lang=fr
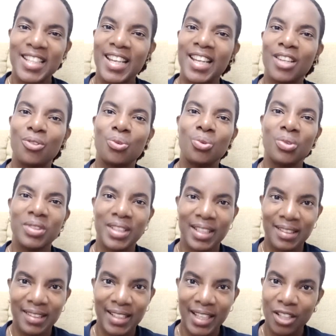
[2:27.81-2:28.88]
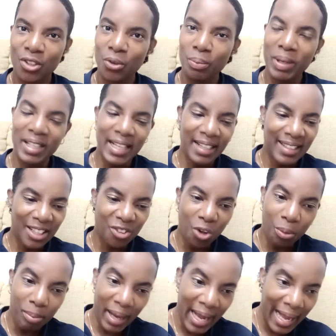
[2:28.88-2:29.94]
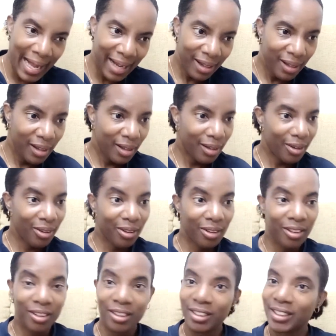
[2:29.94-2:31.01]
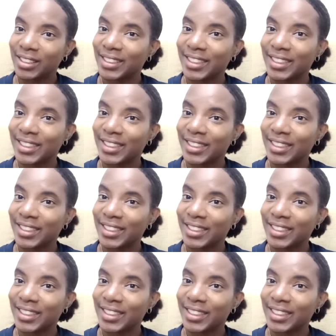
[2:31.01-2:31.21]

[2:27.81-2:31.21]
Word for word: J'ai tout essayé de mettre la tête en bas. Euh,